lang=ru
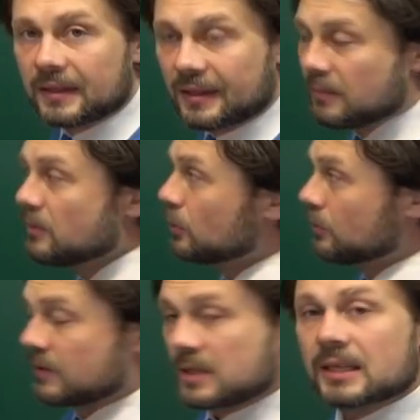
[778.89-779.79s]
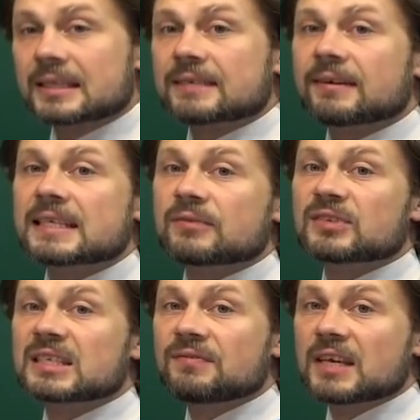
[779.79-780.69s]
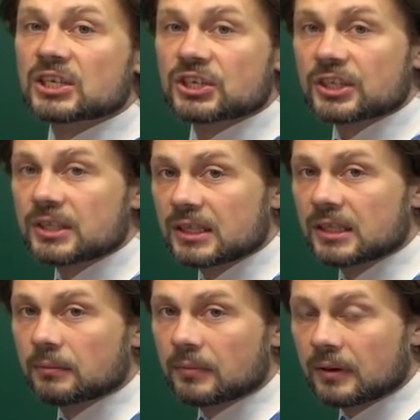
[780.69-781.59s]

имеют веса, называется взвешенным